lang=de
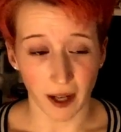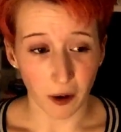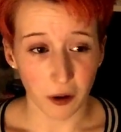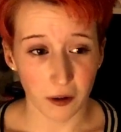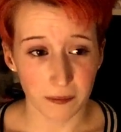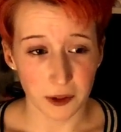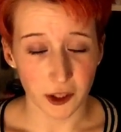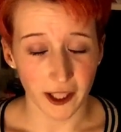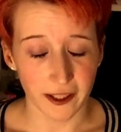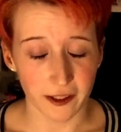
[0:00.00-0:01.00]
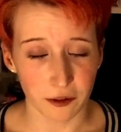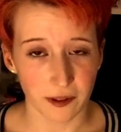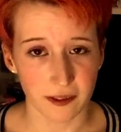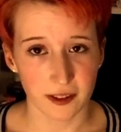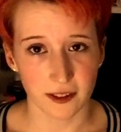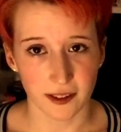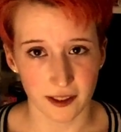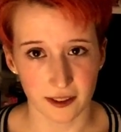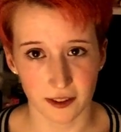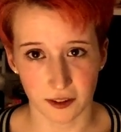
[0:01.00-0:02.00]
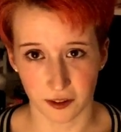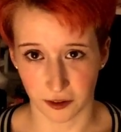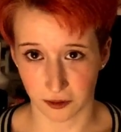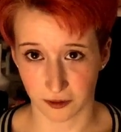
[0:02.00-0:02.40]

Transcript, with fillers: auch Bescheid darüber wissen, dass es äh,